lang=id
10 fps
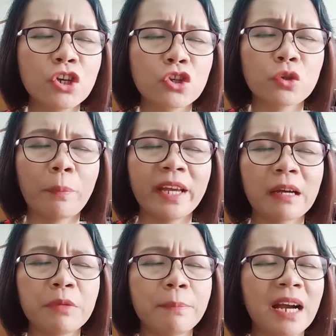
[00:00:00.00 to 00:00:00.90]
supaya
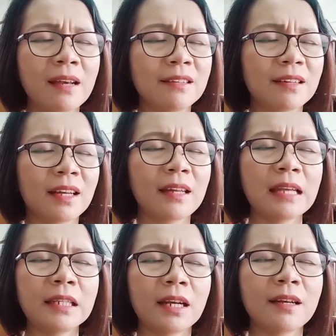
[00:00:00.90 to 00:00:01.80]
kami mengalirkan
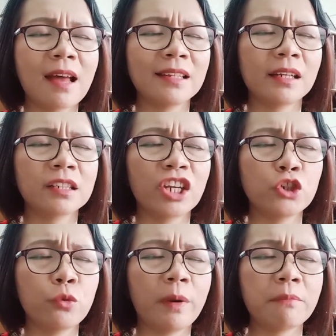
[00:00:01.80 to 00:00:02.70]
aliran-aliran
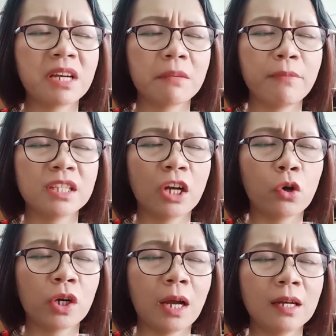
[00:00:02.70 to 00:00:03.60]
kehidupan bagi banyak
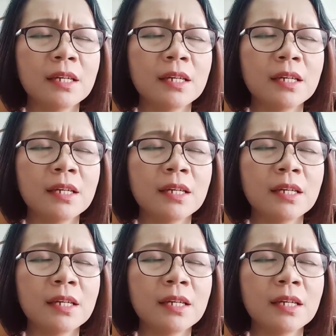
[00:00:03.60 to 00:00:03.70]
orang,